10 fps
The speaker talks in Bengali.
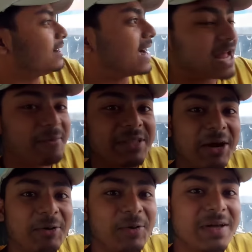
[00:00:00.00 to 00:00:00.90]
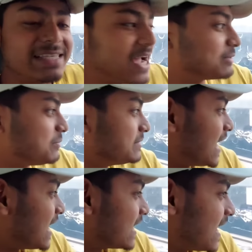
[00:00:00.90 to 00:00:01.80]
আর আমি দেখো রয়েছে একদম
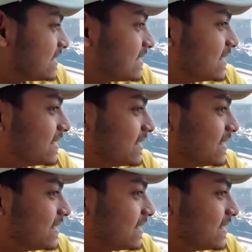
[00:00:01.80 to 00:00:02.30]
চাকার কাছে